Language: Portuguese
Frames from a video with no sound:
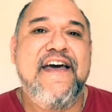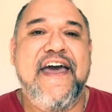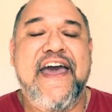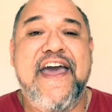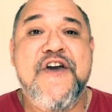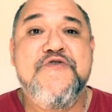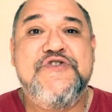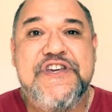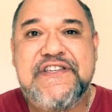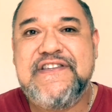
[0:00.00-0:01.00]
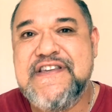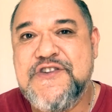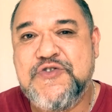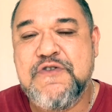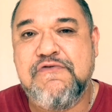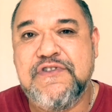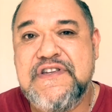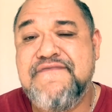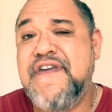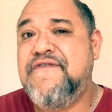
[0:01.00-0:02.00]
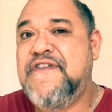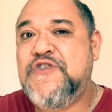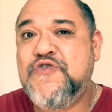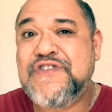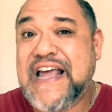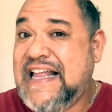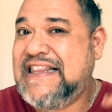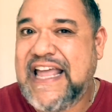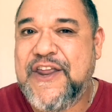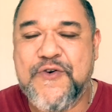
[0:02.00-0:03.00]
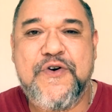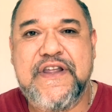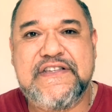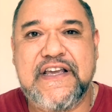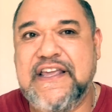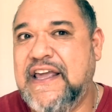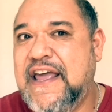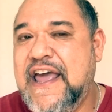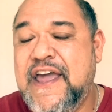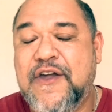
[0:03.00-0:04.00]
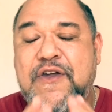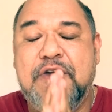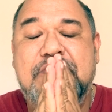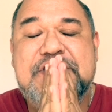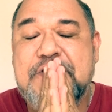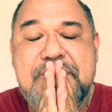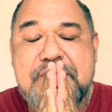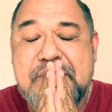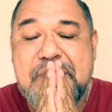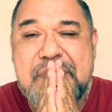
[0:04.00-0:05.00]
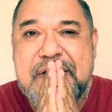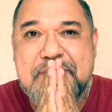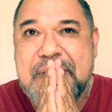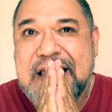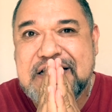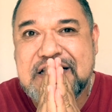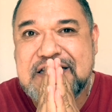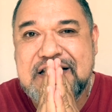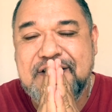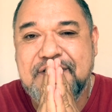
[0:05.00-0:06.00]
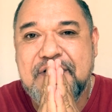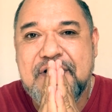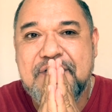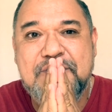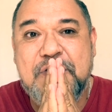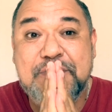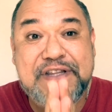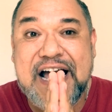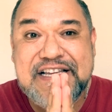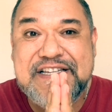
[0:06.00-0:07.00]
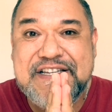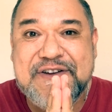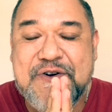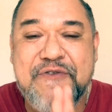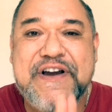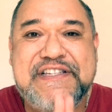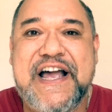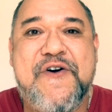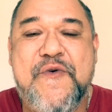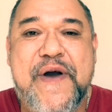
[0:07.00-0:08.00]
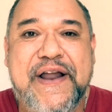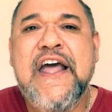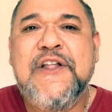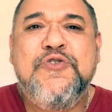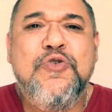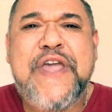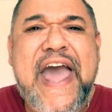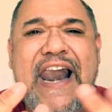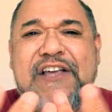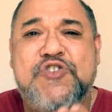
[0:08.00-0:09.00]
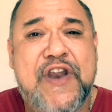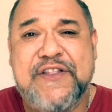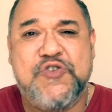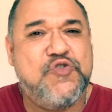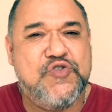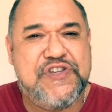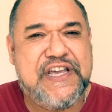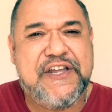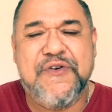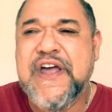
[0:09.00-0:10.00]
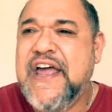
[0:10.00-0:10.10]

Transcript: É, eu disse isso, inclusive, em vídeos anteriores aqui. que Eu tinha uma imensa, assim, vontade de conversar com ela. Tudo que é relacionado a Suzano,